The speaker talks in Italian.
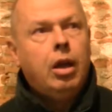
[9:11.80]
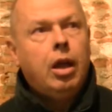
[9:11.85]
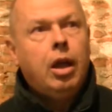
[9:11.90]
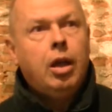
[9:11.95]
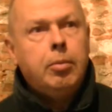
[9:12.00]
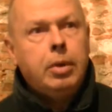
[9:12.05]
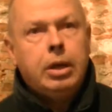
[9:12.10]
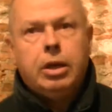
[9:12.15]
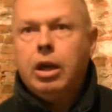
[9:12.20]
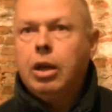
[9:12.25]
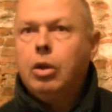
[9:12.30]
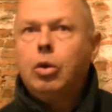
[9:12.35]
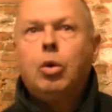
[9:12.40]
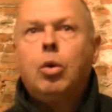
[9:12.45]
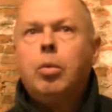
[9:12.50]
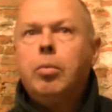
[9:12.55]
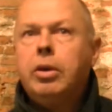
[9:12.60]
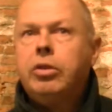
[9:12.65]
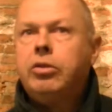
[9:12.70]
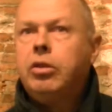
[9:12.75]
e mi chiedo
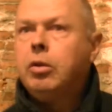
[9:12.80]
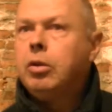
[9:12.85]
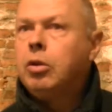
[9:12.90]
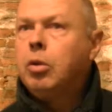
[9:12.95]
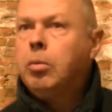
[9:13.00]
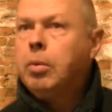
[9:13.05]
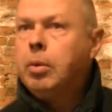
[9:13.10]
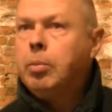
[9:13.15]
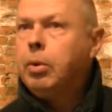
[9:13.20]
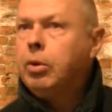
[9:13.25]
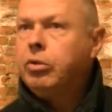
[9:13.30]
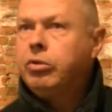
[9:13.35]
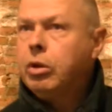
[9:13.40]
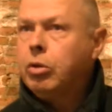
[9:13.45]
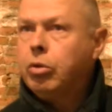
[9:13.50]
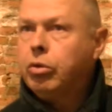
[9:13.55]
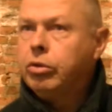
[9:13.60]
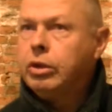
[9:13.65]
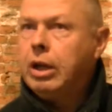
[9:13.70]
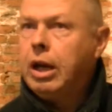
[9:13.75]
come, si, come possa
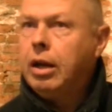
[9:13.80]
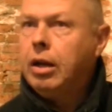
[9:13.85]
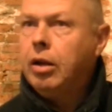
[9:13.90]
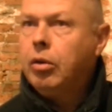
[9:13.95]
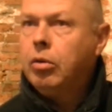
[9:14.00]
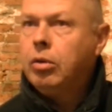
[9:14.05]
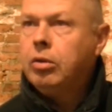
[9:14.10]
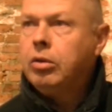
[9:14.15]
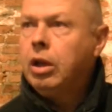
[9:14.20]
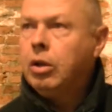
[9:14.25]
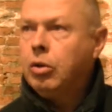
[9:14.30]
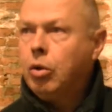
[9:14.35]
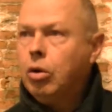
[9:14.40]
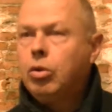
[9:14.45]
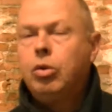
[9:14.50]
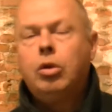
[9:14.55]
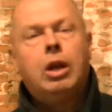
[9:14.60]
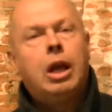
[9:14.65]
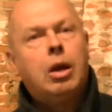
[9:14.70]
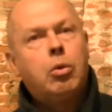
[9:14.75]
costruire costare,
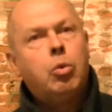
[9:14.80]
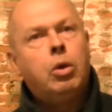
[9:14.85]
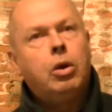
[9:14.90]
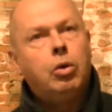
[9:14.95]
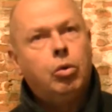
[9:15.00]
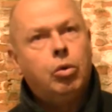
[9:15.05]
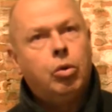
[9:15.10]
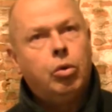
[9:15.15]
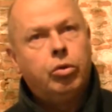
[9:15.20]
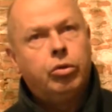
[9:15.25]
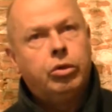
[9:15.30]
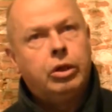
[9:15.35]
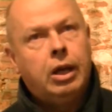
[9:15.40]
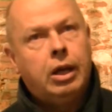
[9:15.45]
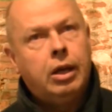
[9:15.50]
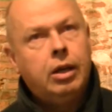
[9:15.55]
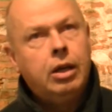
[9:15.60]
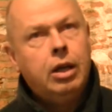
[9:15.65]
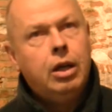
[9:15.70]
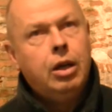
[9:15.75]
d'accordo l'acqua non
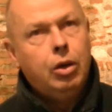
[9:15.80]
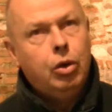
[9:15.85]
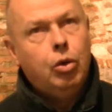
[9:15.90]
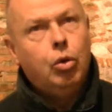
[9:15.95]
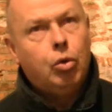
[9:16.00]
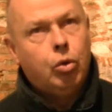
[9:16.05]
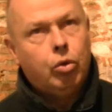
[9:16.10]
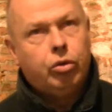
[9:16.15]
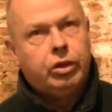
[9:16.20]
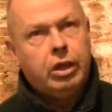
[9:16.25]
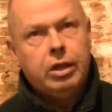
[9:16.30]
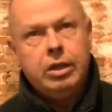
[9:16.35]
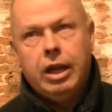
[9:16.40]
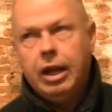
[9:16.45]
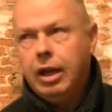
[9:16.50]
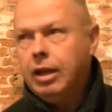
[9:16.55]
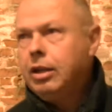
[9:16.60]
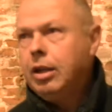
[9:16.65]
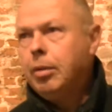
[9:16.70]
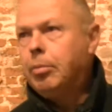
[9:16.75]
costa, non costa,
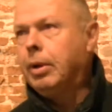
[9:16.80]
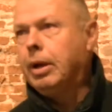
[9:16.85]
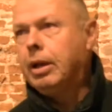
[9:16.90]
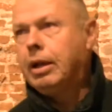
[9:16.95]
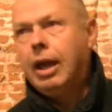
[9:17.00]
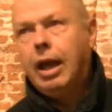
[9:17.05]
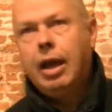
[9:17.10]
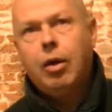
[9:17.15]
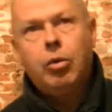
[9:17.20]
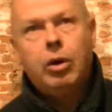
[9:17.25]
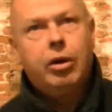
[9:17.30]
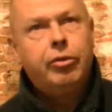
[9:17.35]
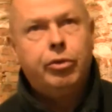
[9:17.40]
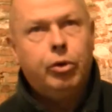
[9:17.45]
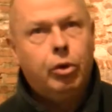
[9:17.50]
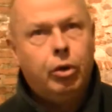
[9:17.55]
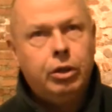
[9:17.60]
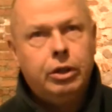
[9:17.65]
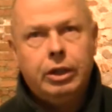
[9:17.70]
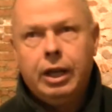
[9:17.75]
niente perché è una
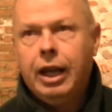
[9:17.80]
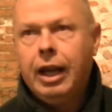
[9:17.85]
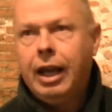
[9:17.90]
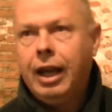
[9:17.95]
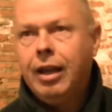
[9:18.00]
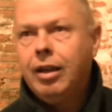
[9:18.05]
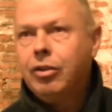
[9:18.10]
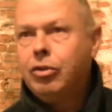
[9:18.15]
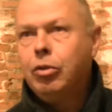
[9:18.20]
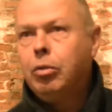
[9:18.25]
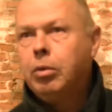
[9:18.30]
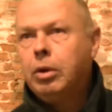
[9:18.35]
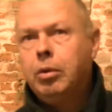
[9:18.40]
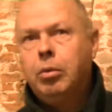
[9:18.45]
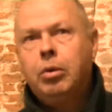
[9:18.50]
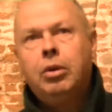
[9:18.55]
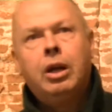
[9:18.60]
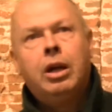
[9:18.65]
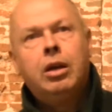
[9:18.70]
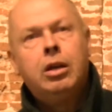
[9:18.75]
fonte, insomma,
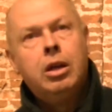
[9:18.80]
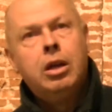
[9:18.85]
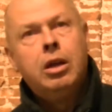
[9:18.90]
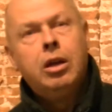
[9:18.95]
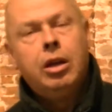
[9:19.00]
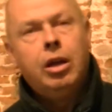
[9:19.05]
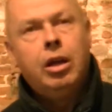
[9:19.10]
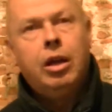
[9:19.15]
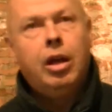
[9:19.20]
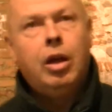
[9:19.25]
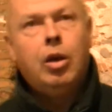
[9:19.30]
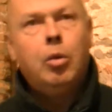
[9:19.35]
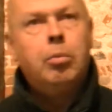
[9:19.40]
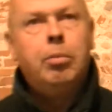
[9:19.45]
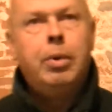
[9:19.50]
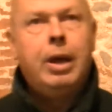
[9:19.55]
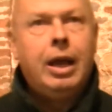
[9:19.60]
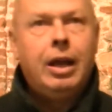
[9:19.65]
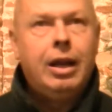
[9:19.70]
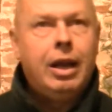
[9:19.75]
una, è un
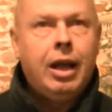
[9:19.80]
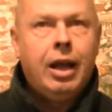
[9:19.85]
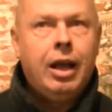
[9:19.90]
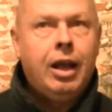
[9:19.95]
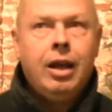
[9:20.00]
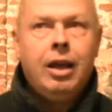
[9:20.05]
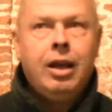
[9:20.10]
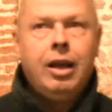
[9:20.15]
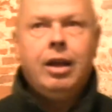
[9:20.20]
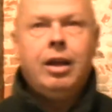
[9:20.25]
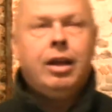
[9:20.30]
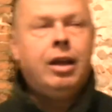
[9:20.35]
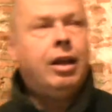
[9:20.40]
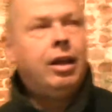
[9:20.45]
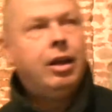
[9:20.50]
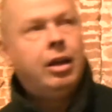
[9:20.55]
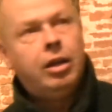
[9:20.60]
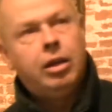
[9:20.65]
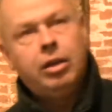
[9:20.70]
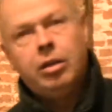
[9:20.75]
bene
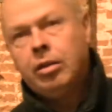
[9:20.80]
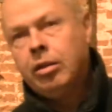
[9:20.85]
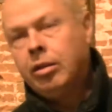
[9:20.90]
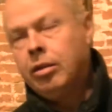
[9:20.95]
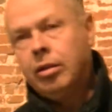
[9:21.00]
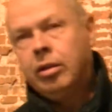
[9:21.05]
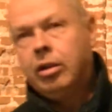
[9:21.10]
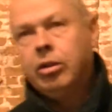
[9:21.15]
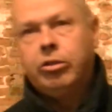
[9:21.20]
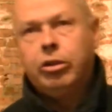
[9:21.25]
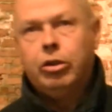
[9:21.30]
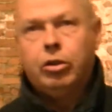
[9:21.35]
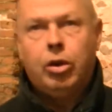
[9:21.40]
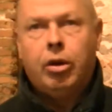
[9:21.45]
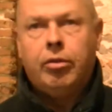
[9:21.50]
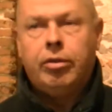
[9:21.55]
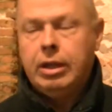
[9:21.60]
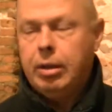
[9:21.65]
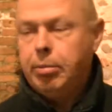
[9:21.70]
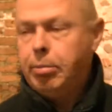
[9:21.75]
eh, che si
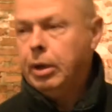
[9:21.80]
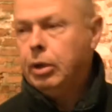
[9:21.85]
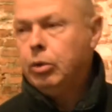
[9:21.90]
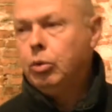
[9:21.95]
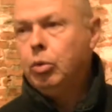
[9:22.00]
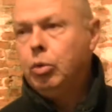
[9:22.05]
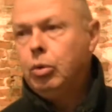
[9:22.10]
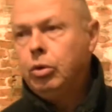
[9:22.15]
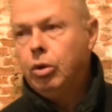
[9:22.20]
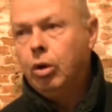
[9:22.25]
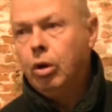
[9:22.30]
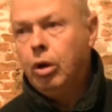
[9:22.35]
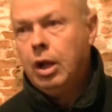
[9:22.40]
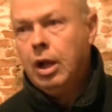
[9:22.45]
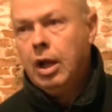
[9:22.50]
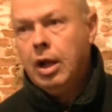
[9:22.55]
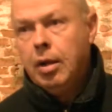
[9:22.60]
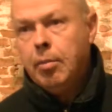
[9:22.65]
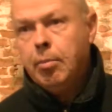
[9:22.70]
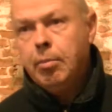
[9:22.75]
trova dappertutto,
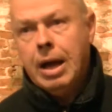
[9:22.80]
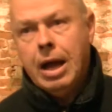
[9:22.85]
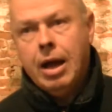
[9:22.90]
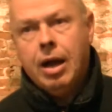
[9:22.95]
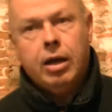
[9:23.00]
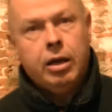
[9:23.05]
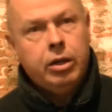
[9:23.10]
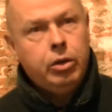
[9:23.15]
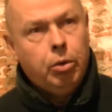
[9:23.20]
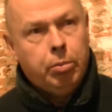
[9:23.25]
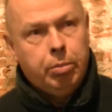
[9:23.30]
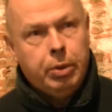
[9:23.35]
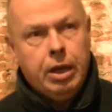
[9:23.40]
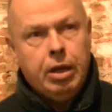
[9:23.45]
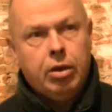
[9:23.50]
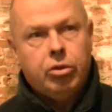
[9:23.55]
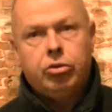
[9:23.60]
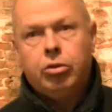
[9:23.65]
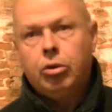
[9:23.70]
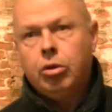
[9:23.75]
ma io
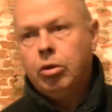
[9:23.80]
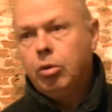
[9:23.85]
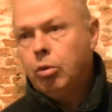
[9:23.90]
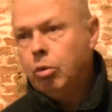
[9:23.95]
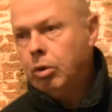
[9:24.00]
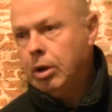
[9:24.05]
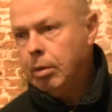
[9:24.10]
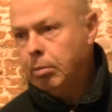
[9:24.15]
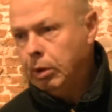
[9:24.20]
penso una